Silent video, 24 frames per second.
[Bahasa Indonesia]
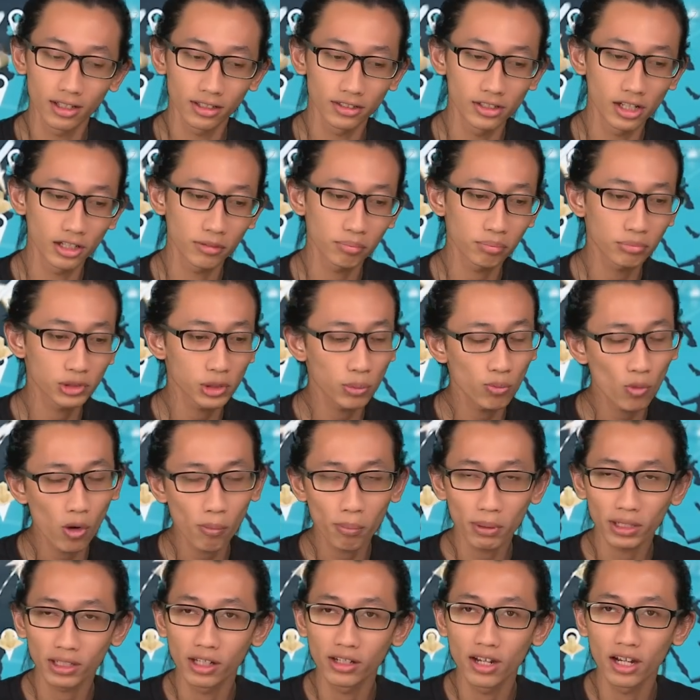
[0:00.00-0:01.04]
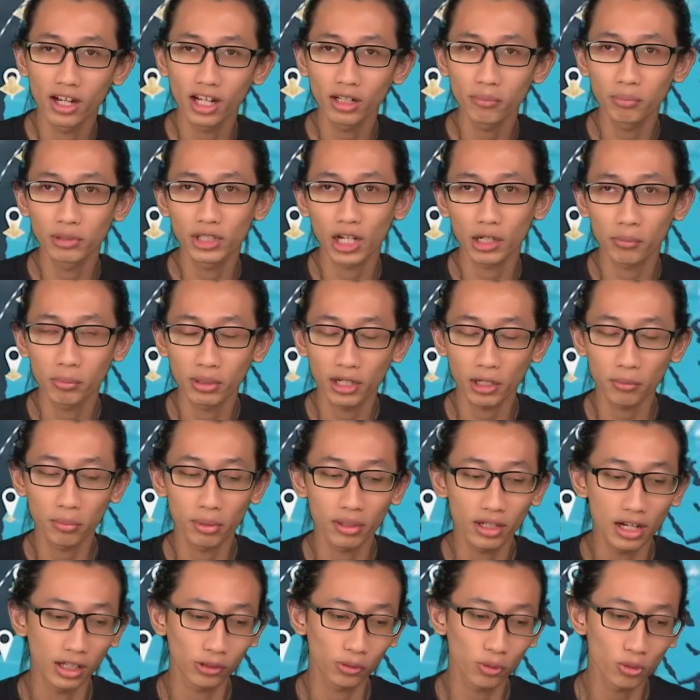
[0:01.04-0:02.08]
Dan semua perdagangan benar-benar
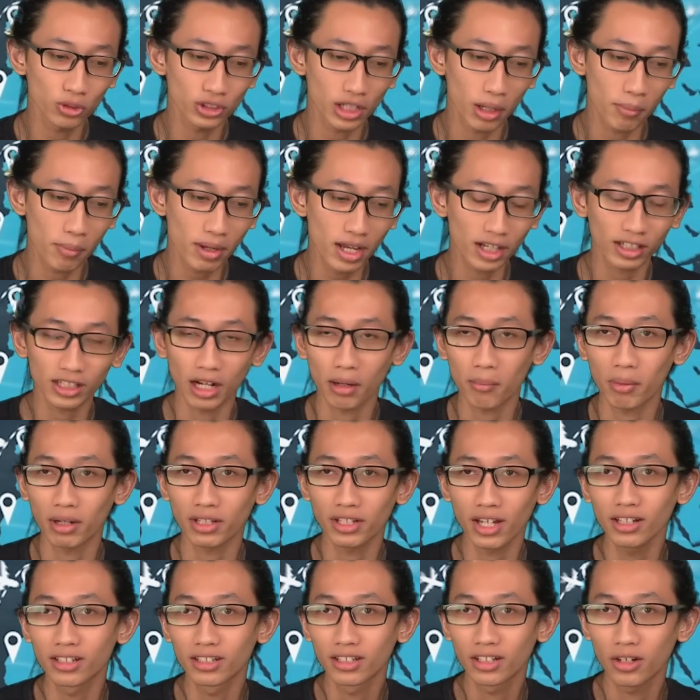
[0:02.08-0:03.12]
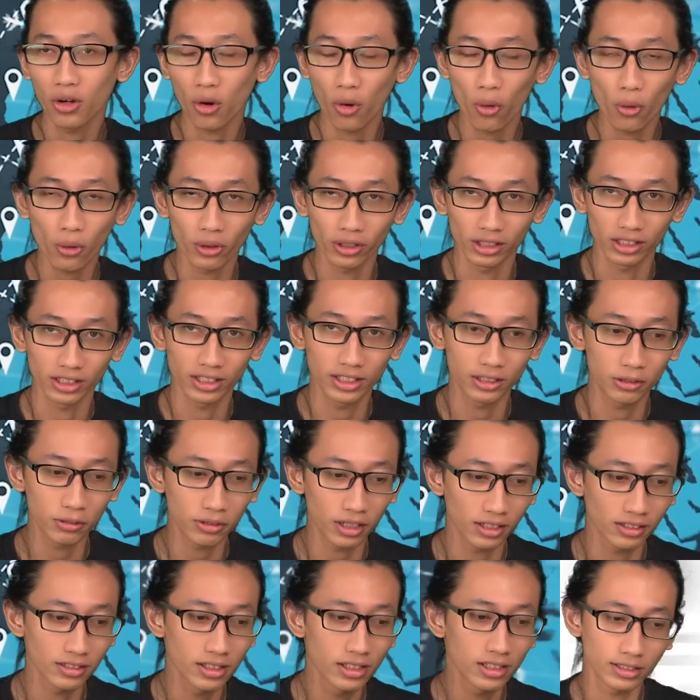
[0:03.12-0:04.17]
bergantung sama yang namanya oil gitu
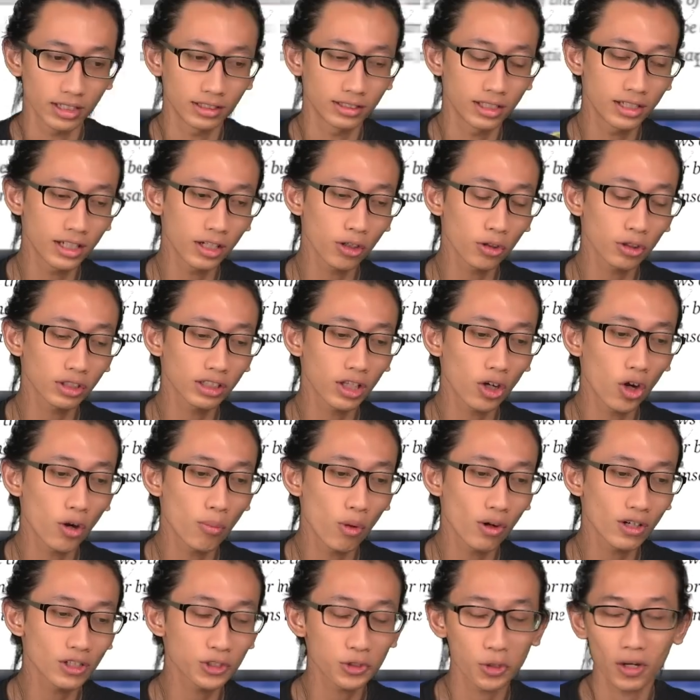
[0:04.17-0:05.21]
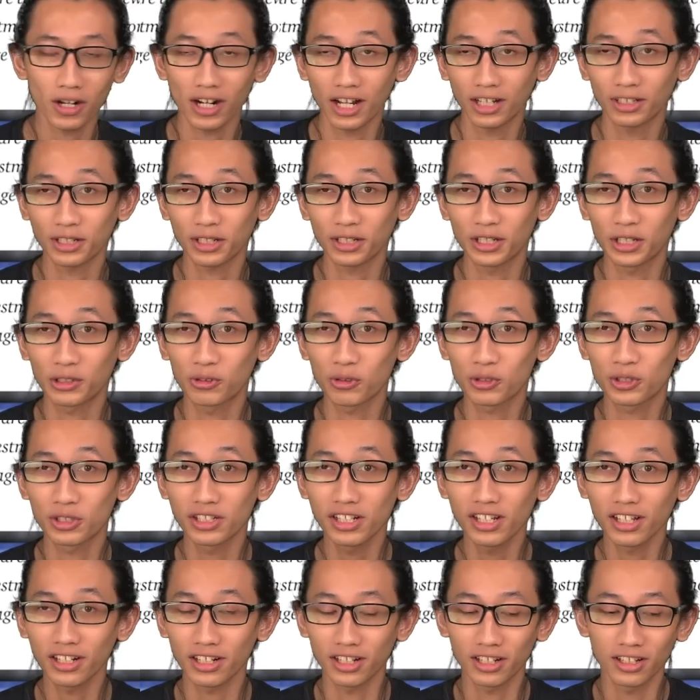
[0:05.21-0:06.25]
kan. Jadi kalau kita ngomongin soal energi itu
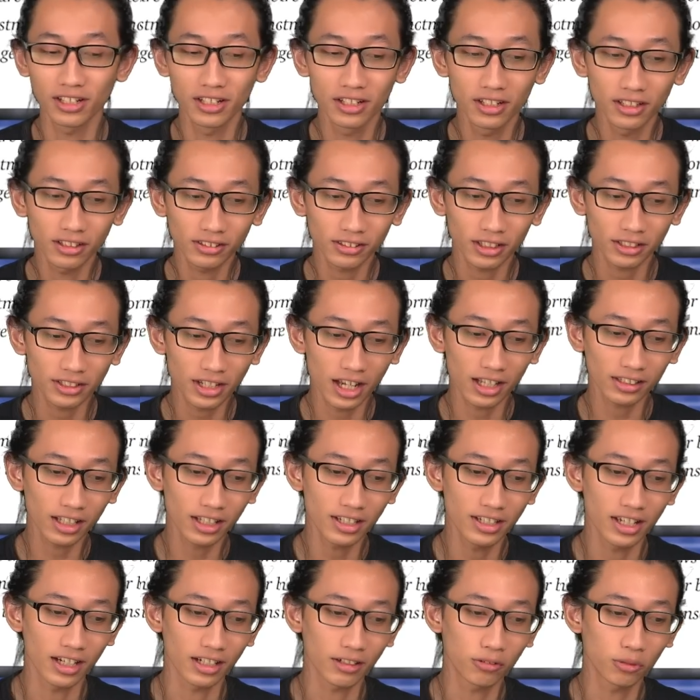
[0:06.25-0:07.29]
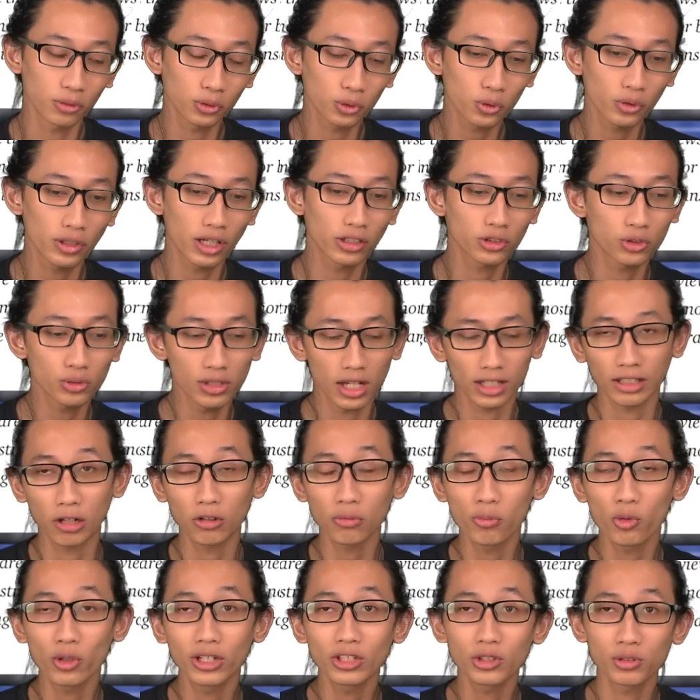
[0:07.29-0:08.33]
sendiri, ternyata ya untuk yang sudah
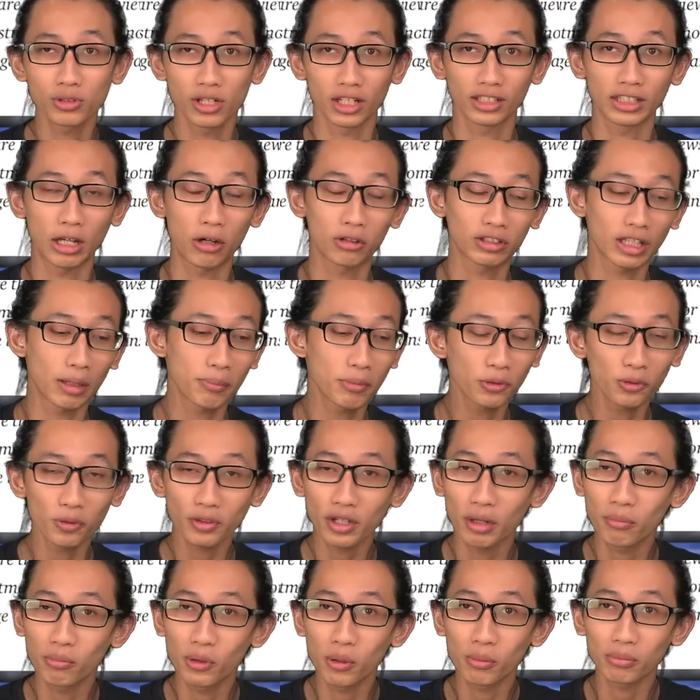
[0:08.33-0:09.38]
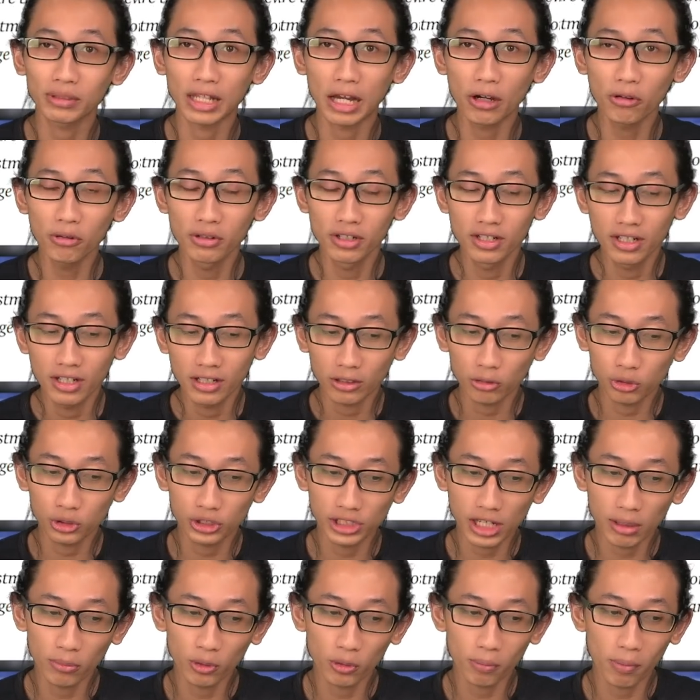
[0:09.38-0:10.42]
tahu mungkin sudah tahu, tapi untuk yang belum tahu,
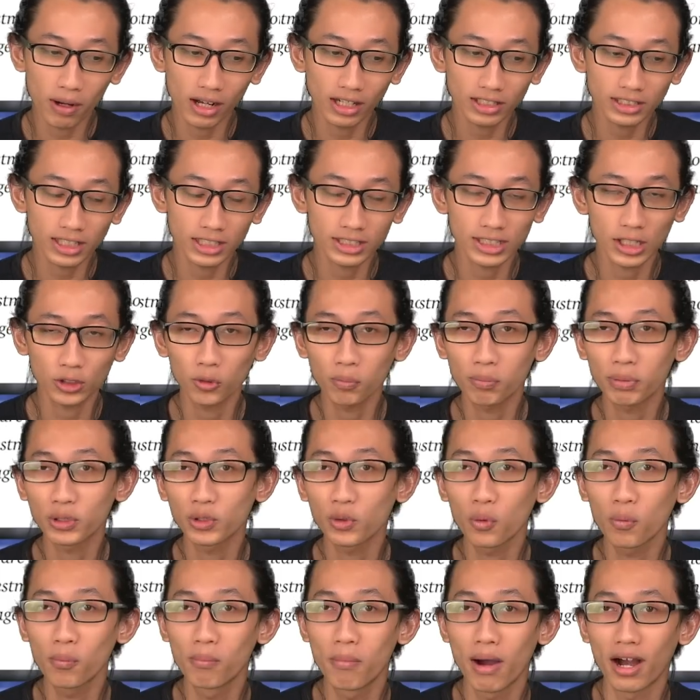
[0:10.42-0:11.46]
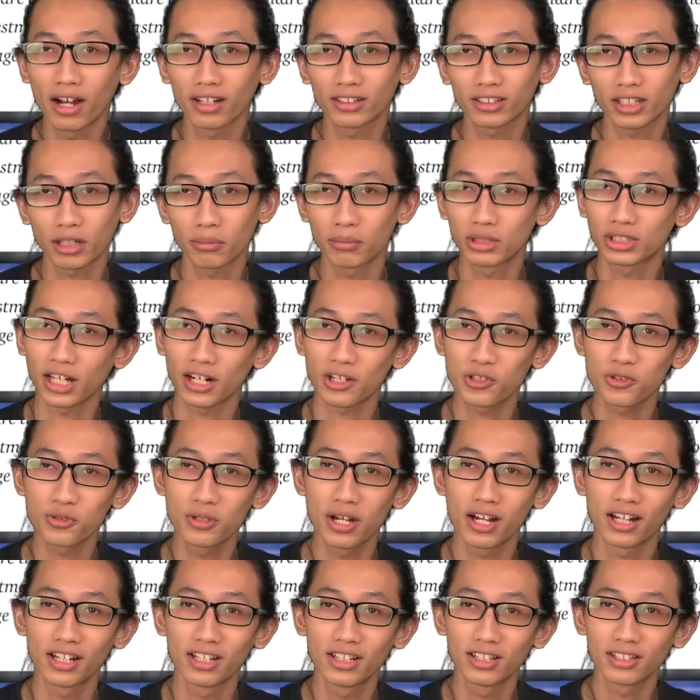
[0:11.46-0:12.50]
Rusia merupakan salah satu penyumbang terbesar
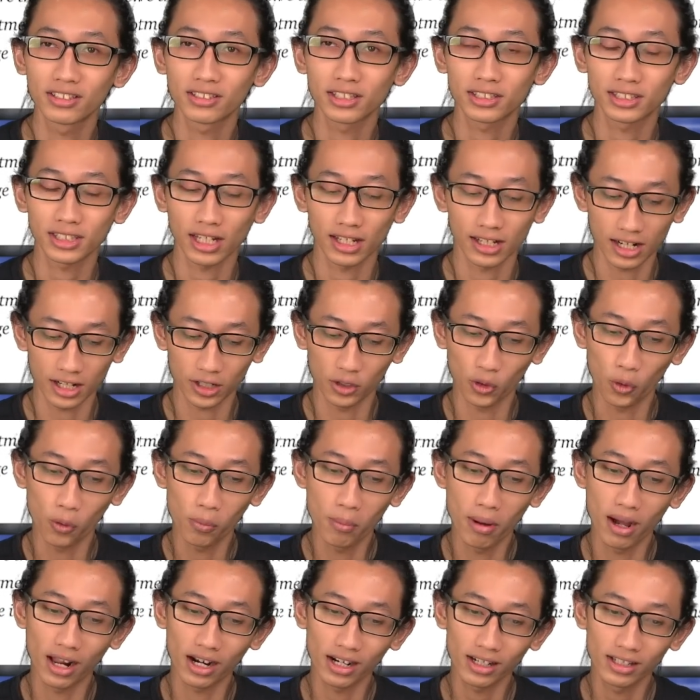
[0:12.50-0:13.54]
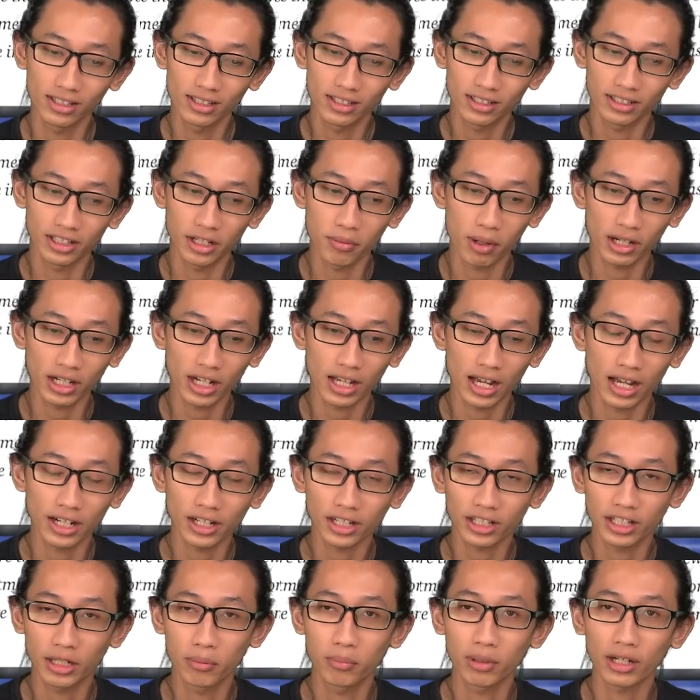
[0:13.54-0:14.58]
juga secara global di mana
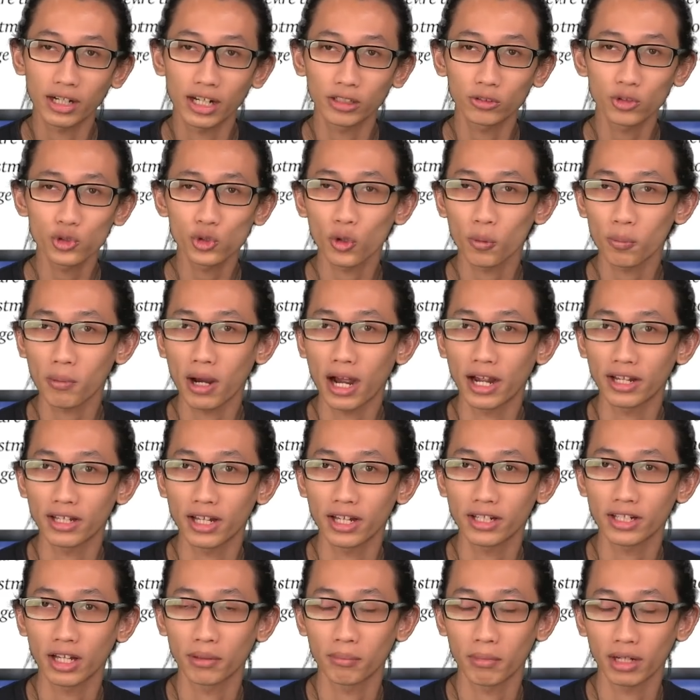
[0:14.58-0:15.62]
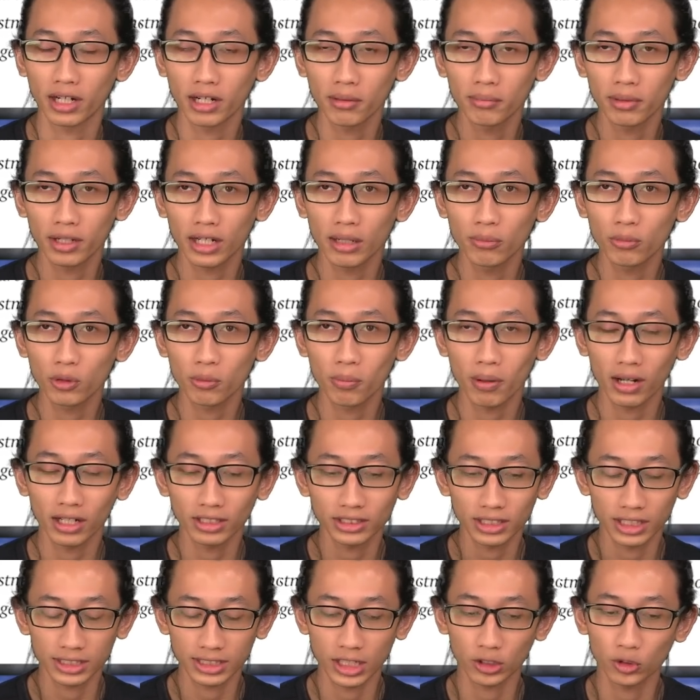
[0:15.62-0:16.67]
energi mereka tuh cukup kaya yang mana mereka merupakan
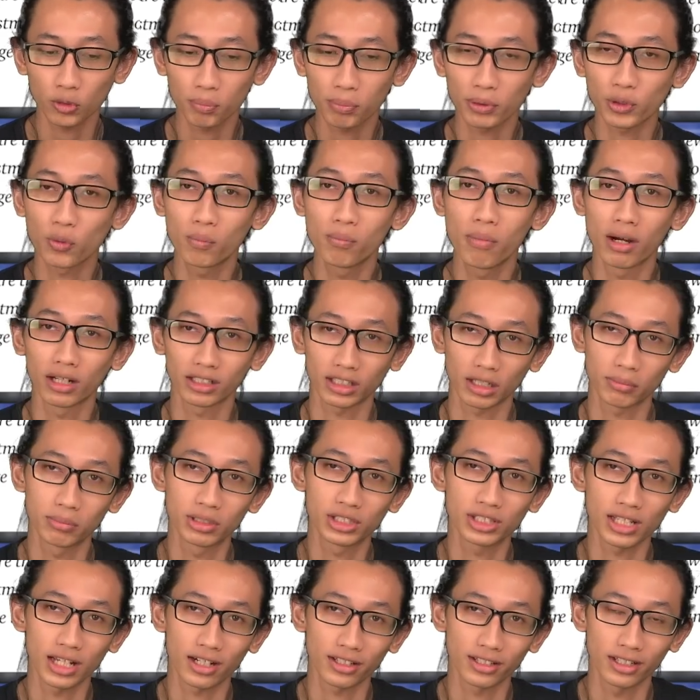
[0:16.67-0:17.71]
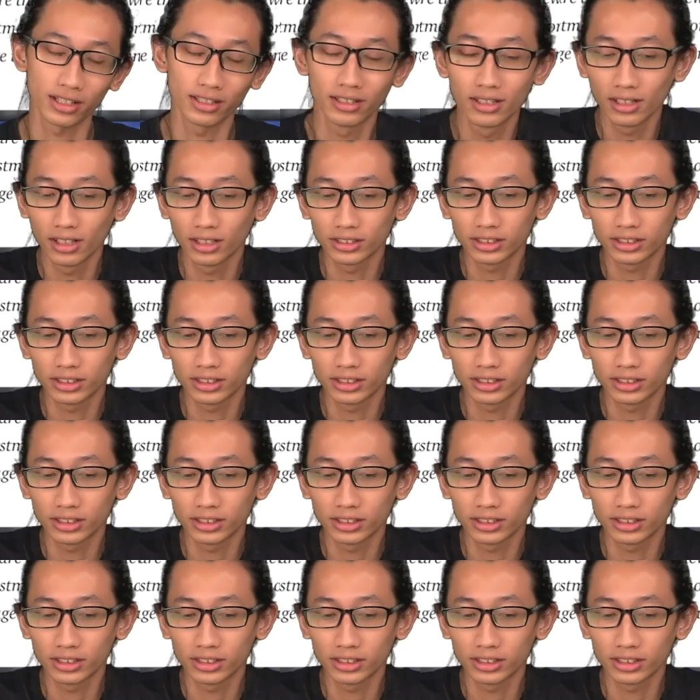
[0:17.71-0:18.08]
salah satu penyumbang terbesarnya.